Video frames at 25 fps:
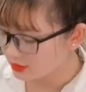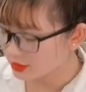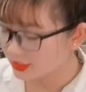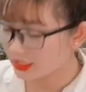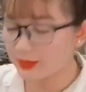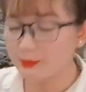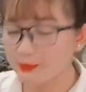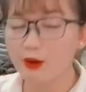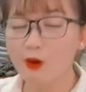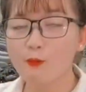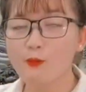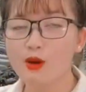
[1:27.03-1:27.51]
những
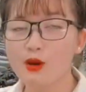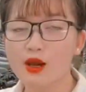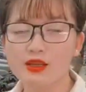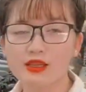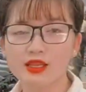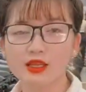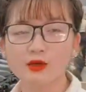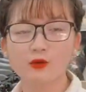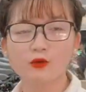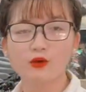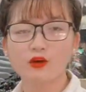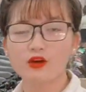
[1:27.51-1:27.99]
cái màu mới
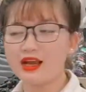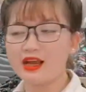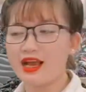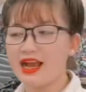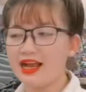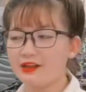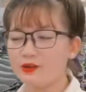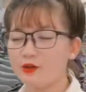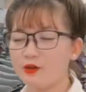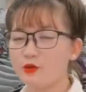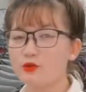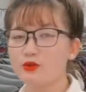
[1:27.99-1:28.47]
nhất của cửa
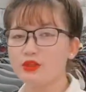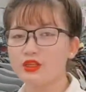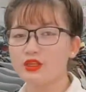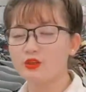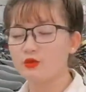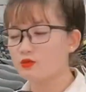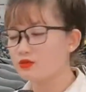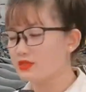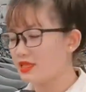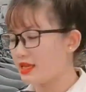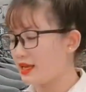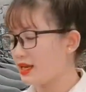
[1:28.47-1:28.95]
hàng Nhung thì
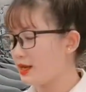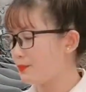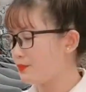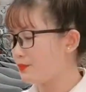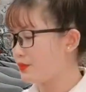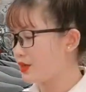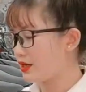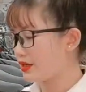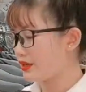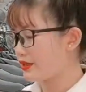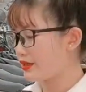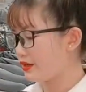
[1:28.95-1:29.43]
Nhung sẽ cập
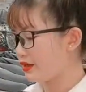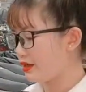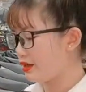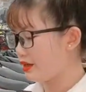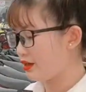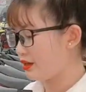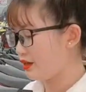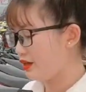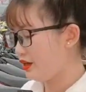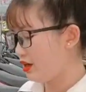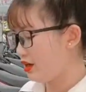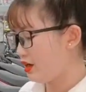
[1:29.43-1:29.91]
nhật
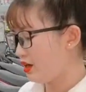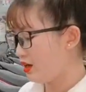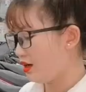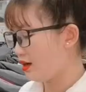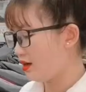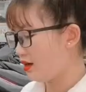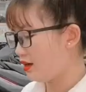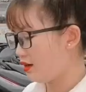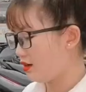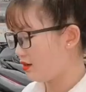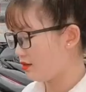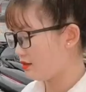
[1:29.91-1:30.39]
uh,
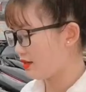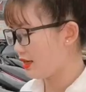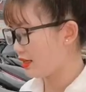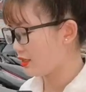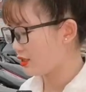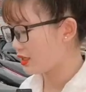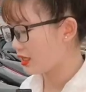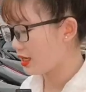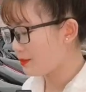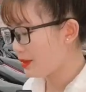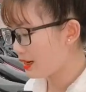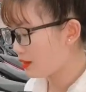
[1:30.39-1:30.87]
uh, để
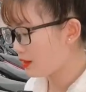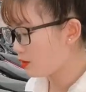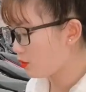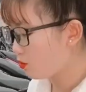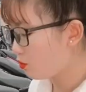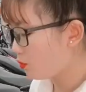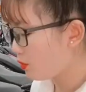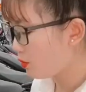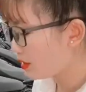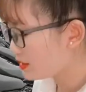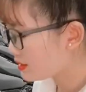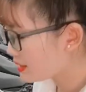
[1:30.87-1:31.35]
cho các bạn cùng